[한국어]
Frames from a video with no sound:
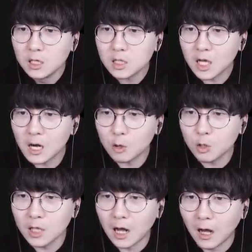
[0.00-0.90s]

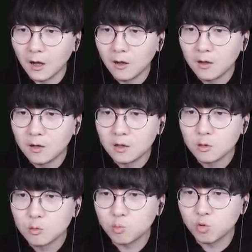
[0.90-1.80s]
스켈레톤이다!
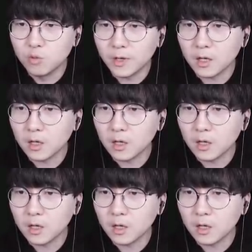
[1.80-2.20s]
무비